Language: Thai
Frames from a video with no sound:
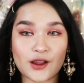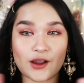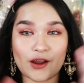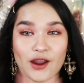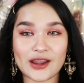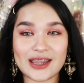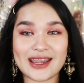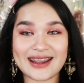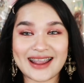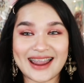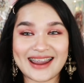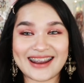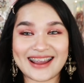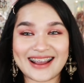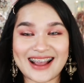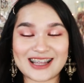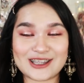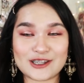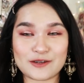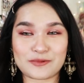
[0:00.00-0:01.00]
ดก็ยังไง
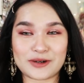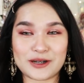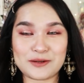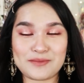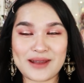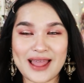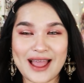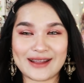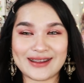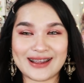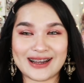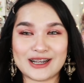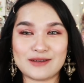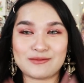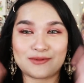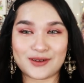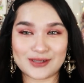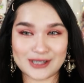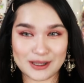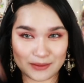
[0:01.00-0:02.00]
นะคะจบคลิปแล้วอย่าลื
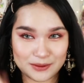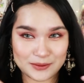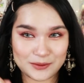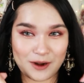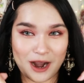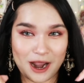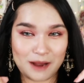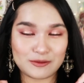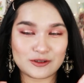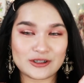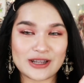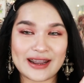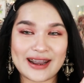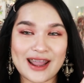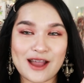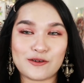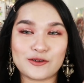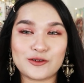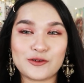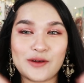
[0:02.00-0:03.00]
มกด subscribe
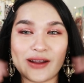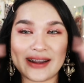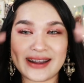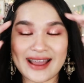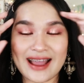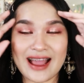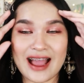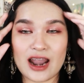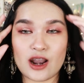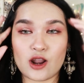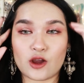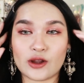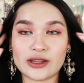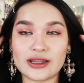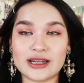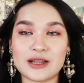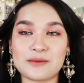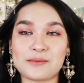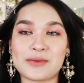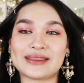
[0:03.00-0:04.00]
channel ด้วยนะคะแล้วก็อ
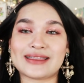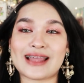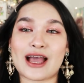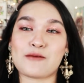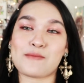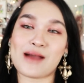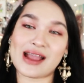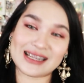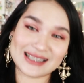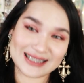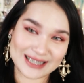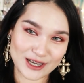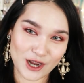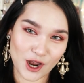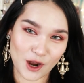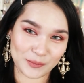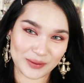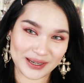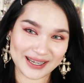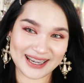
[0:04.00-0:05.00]
ย่าลืมไปตาม IG ข
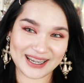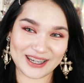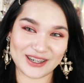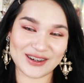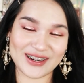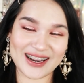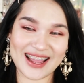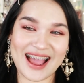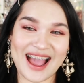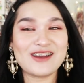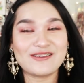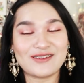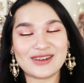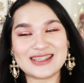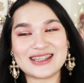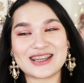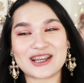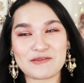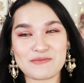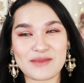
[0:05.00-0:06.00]
องพี่ขิงด้วยนะไป
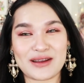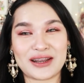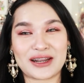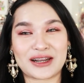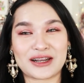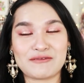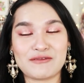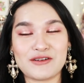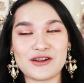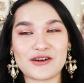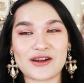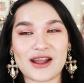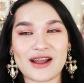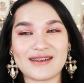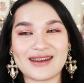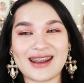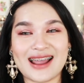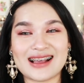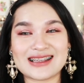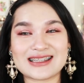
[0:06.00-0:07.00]
เจอกันใหม่ในคลิปวิดีโอครา
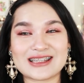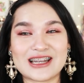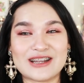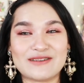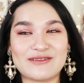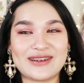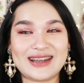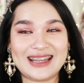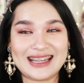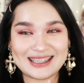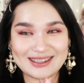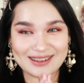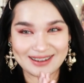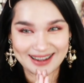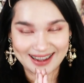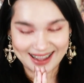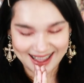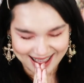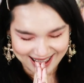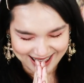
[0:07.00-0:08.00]
วหน้าสำหรับวันนี้สวัส
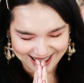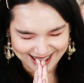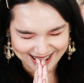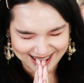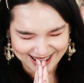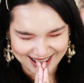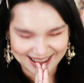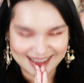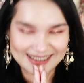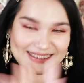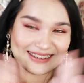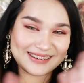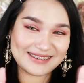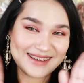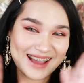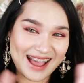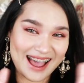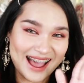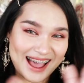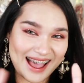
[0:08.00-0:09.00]
ดีค่ะบ๊าย
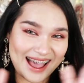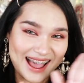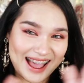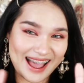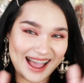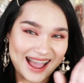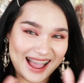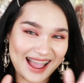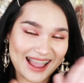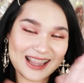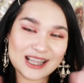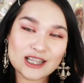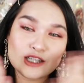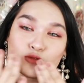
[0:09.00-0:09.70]
บาย